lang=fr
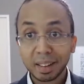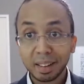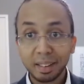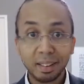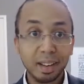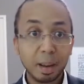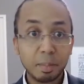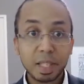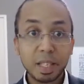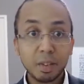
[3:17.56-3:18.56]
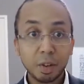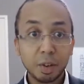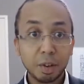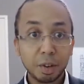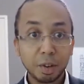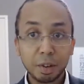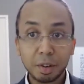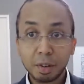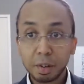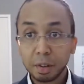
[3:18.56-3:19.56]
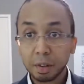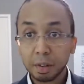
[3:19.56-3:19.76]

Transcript: euh, la petite euh,